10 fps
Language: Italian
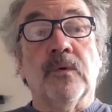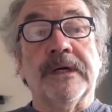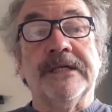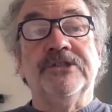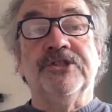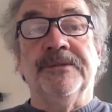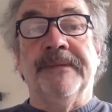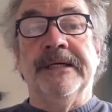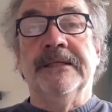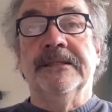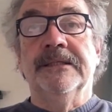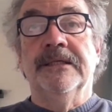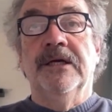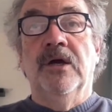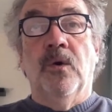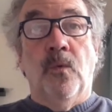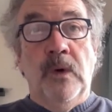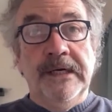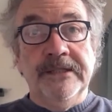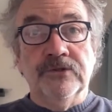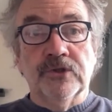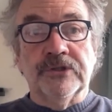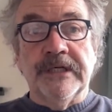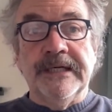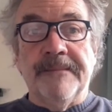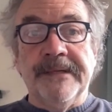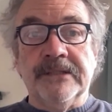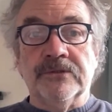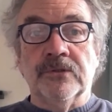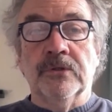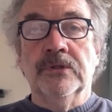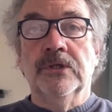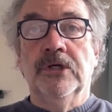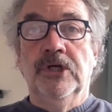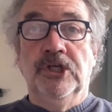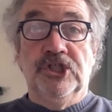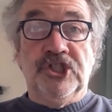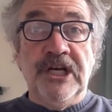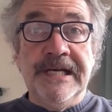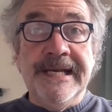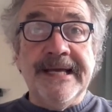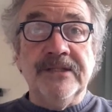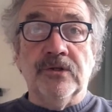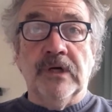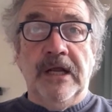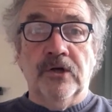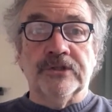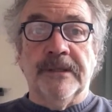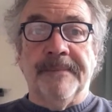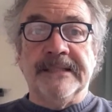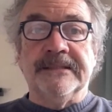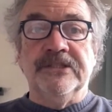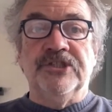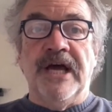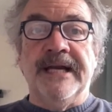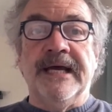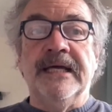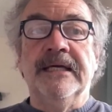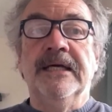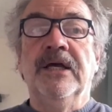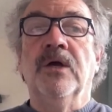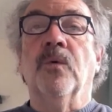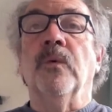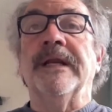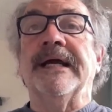quel regime, quell'indottrinamento, scegliendo la lotta partigiana, quei